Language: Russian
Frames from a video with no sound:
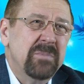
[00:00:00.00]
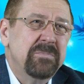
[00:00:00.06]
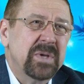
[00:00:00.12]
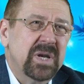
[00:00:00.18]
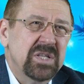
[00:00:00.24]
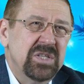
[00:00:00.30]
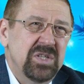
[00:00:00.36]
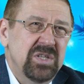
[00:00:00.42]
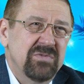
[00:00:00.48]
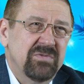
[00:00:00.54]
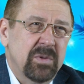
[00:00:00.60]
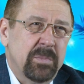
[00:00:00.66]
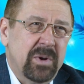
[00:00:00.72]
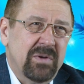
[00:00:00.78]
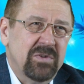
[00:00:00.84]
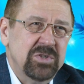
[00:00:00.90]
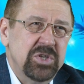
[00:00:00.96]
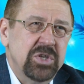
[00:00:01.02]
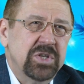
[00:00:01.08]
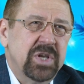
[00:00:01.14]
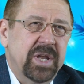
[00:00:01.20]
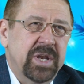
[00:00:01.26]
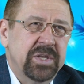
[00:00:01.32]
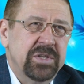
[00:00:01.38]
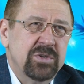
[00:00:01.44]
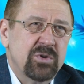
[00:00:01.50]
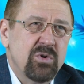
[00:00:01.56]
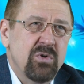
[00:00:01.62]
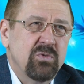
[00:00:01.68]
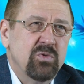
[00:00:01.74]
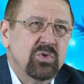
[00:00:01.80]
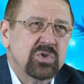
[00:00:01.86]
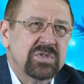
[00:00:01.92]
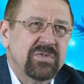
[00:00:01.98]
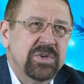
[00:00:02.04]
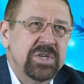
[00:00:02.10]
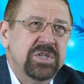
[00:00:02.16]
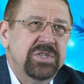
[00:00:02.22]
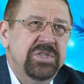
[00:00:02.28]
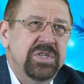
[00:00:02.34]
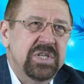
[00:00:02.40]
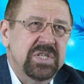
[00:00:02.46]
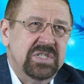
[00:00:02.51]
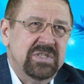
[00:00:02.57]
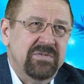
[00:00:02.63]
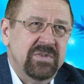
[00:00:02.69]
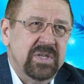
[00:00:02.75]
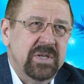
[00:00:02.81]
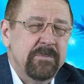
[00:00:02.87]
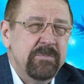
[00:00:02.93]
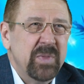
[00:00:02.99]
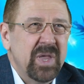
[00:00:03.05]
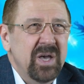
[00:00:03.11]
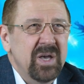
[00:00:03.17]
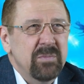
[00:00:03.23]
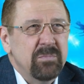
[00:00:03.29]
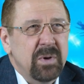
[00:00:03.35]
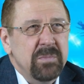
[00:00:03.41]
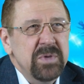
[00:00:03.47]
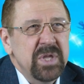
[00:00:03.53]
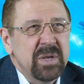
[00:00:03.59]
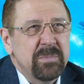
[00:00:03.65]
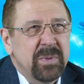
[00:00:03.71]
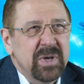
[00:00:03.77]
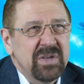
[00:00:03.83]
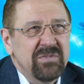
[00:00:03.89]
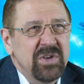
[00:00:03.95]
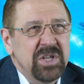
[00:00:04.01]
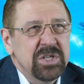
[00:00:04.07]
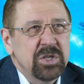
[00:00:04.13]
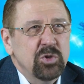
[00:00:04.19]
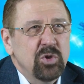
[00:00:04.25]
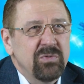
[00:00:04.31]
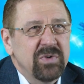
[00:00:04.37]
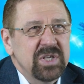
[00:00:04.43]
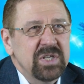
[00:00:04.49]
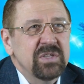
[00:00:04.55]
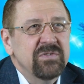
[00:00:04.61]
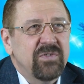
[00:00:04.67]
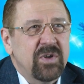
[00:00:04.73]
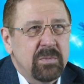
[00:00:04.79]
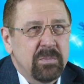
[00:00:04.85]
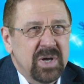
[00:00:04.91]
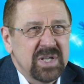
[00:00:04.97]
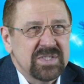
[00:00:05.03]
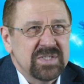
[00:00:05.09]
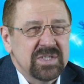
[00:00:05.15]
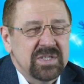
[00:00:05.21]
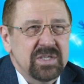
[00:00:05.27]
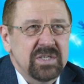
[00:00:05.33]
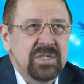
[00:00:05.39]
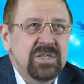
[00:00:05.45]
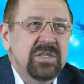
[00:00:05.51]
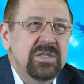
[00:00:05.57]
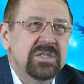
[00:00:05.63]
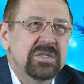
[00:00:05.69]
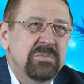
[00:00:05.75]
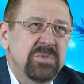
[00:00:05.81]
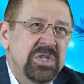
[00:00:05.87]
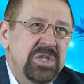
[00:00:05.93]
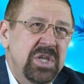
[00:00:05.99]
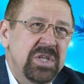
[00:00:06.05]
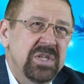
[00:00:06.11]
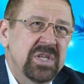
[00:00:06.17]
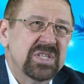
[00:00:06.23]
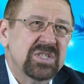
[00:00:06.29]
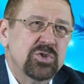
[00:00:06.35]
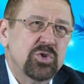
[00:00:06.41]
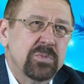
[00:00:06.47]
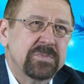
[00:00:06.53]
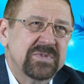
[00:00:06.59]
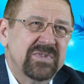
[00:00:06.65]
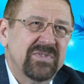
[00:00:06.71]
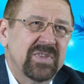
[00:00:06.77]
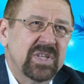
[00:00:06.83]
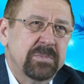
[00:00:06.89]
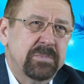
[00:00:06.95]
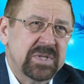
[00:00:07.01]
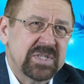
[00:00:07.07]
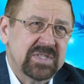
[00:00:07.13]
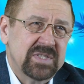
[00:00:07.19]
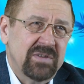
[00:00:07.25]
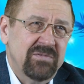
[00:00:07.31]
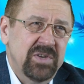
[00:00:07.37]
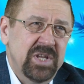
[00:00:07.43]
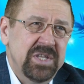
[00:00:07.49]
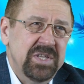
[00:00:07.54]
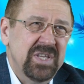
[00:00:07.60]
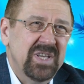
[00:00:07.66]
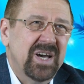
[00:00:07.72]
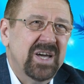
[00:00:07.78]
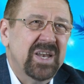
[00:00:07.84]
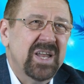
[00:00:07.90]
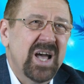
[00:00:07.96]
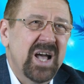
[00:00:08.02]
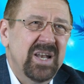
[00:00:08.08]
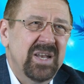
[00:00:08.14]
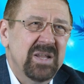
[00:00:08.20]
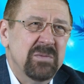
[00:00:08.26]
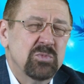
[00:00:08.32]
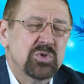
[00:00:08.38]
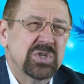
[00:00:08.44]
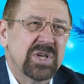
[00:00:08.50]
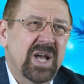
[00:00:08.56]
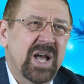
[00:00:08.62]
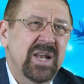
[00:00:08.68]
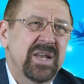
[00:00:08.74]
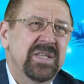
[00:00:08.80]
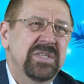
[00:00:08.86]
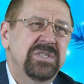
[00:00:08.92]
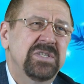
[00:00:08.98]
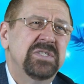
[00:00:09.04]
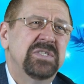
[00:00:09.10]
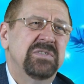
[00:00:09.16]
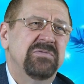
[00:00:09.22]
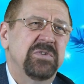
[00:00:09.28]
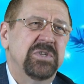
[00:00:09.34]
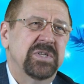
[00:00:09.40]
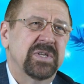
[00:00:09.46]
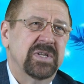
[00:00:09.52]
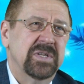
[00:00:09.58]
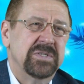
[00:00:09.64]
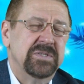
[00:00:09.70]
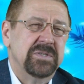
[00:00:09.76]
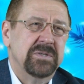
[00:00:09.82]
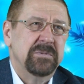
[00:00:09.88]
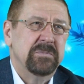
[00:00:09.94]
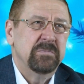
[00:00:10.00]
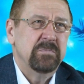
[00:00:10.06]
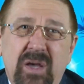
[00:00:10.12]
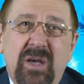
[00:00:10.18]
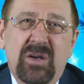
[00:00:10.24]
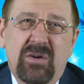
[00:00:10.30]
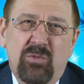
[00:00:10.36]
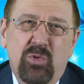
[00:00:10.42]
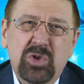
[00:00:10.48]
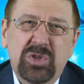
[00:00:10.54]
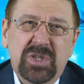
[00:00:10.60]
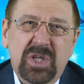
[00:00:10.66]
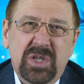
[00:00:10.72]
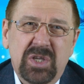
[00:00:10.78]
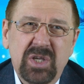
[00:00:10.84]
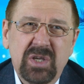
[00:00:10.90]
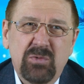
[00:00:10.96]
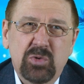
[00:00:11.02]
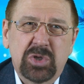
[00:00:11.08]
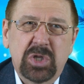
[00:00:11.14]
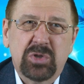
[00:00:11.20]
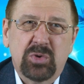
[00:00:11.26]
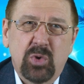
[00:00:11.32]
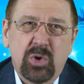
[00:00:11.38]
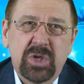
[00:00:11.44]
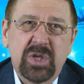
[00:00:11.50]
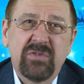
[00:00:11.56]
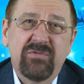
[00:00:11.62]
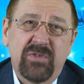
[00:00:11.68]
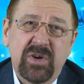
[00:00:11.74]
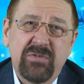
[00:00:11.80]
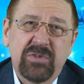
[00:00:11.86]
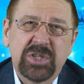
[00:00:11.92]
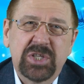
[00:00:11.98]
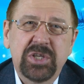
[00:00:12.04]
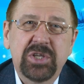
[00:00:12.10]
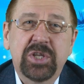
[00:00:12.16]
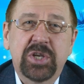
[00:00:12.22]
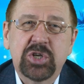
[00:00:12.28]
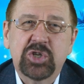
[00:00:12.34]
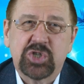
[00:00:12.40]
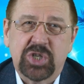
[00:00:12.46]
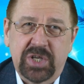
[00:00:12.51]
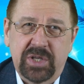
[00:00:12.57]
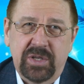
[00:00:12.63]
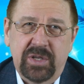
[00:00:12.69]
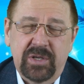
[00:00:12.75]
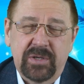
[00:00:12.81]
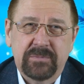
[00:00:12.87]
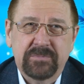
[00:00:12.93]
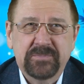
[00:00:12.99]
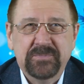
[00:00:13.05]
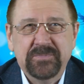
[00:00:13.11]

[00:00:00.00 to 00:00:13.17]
оперативно проводить корректировку своих действий по мере появления новой информации и изменения собственных представлений о реальной музыкальной действительности. Вот такие вот итоги, выводы и решения.